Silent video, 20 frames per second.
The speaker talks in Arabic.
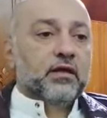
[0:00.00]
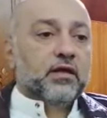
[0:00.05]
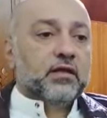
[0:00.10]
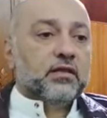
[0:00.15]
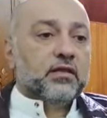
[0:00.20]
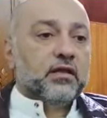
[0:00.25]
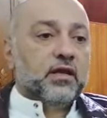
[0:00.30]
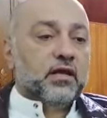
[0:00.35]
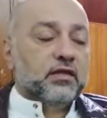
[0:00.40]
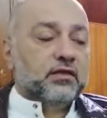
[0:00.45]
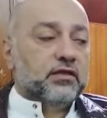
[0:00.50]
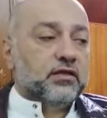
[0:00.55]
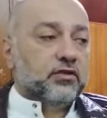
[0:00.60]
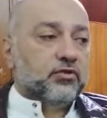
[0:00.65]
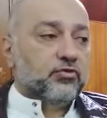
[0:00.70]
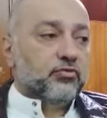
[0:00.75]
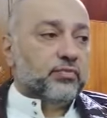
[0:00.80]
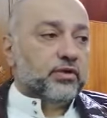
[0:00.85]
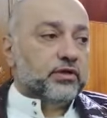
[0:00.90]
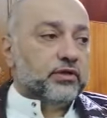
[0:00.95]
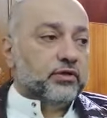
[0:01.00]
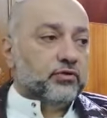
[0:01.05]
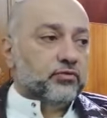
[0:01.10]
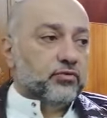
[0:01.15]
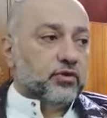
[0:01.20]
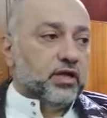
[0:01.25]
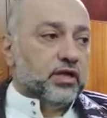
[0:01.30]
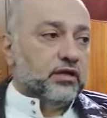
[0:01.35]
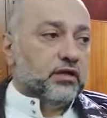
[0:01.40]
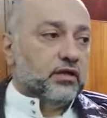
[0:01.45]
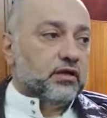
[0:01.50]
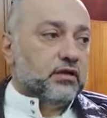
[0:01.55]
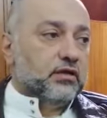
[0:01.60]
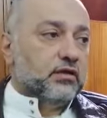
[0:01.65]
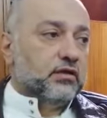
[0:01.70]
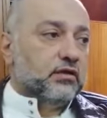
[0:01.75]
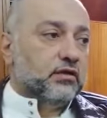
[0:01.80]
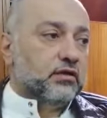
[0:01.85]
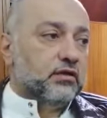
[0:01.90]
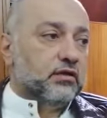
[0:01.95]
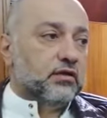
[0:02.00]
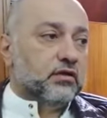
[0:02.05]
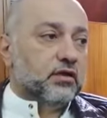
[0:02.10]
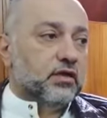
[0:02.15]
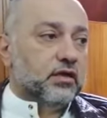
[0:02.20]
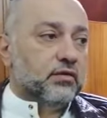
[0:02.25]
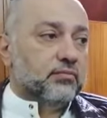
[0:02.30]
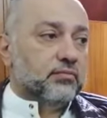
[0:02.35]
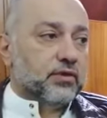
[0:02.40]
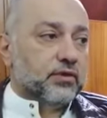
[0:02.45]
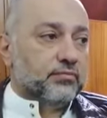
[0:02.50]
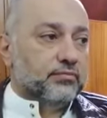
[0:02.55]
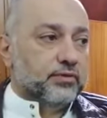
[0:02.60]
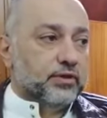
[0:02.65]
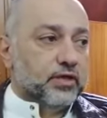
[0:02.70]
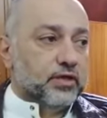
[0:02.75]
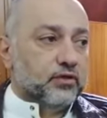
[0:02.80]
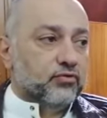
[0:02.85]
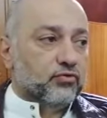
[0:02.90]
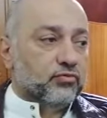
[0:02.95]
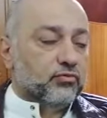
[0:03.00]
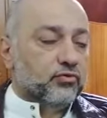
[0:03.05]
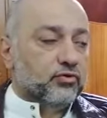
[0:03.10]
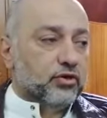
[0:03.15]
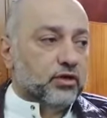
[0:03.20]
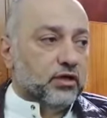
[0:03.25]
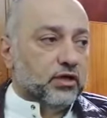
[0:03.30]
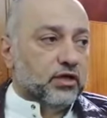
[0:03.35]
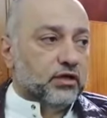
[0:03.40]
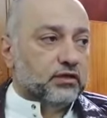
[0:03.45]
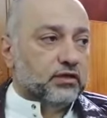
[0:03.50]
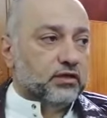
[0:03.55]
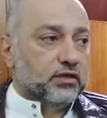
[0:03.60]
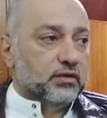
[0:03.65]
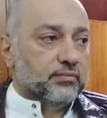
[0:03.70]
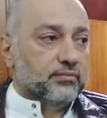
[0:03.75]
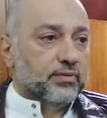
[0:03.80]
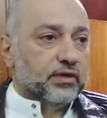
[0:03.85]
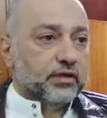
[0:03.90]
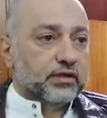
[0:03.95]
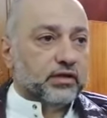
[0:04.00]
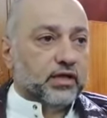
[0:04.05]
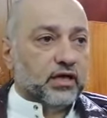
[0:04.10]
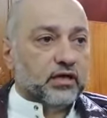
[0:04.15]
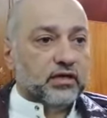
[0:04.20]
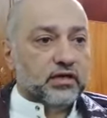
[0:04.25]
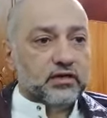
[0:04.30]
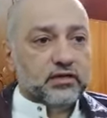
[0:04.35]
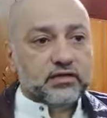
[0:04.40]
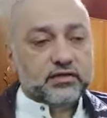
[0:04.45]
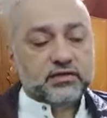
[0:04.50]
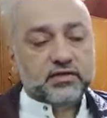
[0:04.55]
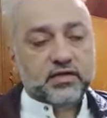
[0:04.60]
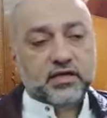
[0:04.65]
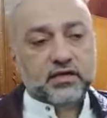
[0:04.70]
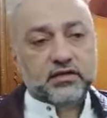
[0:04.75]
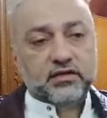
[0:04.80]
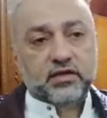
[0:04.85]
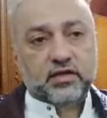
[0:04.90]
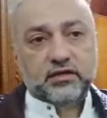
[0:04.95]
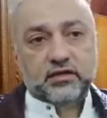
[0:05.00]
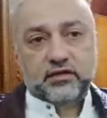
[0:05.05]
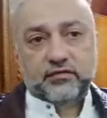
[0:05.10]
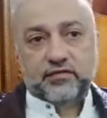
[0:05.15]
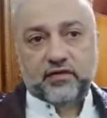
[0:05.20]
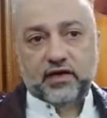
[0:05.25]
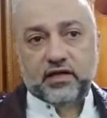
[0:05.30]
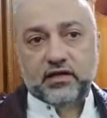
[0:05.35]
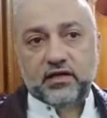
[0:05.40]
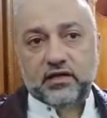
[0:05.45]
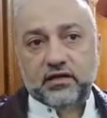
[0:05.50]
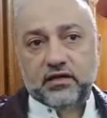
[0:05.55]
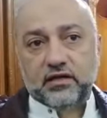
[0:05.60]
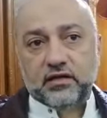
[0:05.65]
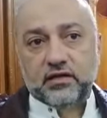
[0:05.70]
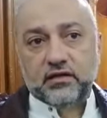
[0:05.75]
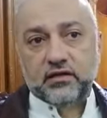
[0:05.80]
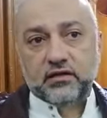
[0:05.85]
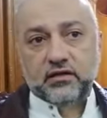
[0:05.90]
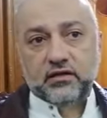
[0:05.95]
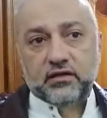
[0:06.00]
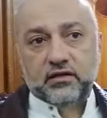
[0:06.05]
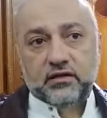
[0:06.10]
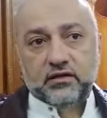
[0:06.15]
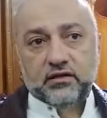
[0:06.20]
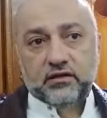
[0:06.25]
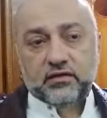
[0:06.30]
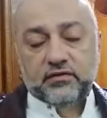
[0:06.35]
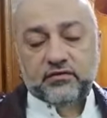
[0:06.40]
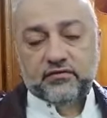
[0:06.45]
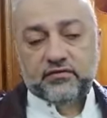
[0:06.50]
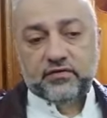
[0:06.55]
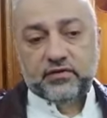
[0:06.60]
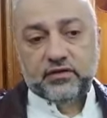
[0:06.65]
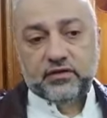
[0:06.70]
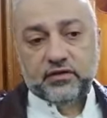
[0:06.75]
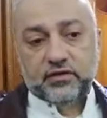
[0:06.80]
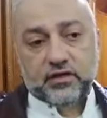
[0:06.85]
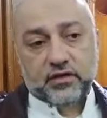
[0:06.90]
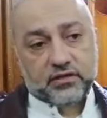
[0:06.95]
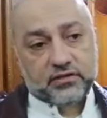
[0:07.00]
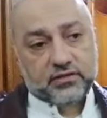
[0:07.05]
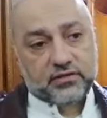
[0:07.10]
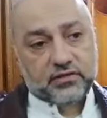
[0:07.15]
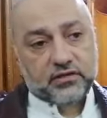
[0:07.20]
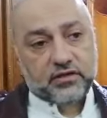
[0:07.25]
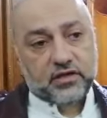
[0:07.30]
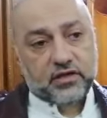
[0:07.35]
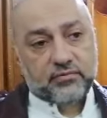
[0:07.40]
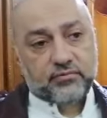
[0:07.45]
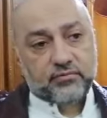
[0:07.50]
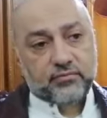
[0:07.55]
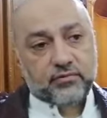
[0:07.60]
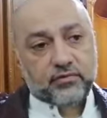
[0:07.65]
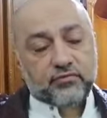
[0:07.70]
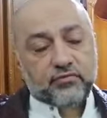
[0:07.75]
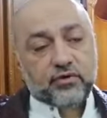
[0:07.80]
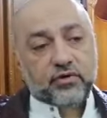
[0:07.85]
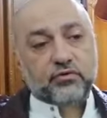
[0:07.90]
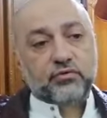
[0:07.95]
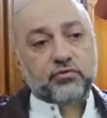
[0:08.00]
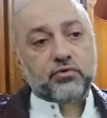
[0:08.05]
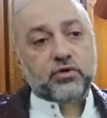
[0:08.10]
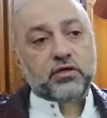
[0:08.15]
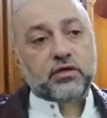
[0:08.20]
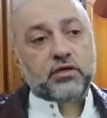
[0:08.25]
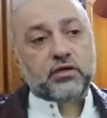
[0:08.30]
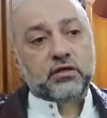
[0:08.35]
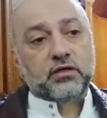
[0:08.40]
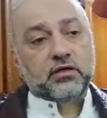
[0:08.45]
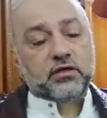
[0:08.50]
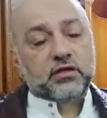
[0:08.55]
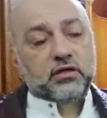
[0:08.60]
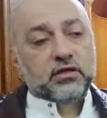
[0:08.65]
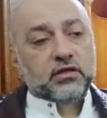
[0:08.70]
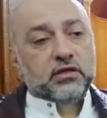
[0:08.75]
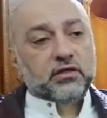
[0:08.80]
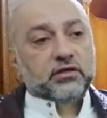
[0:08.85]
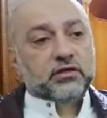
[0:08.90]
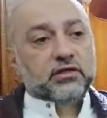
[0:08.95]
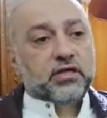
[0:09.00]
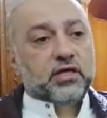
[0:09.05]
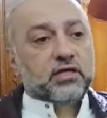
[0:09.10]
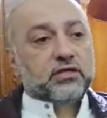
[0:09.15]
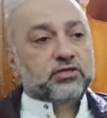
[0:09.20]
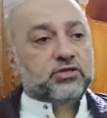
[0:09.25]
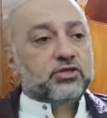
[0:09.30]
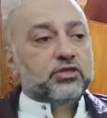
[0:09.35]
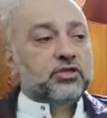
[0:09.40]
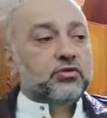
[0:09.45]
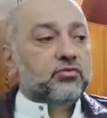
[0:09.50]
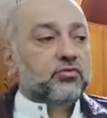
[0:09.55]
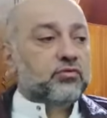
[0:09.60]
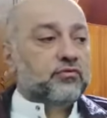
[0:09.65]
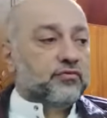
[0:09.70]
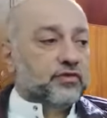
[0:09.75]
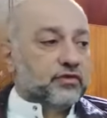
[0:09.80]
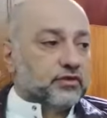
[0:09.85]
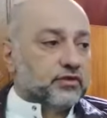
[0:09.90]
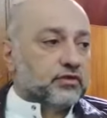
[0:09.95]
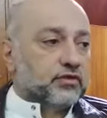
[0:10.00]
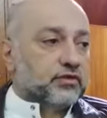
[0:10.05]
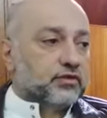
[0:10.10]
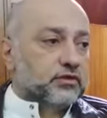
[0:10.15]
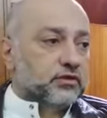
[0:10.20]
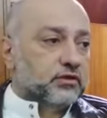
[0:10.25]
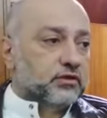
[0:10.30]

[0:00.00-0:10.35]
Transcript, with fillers: هذا الحديث يبين لنا امرا من الامور التي ينبغي على الانسان ان يفعلها في الصيام وهو تعجيل الفطر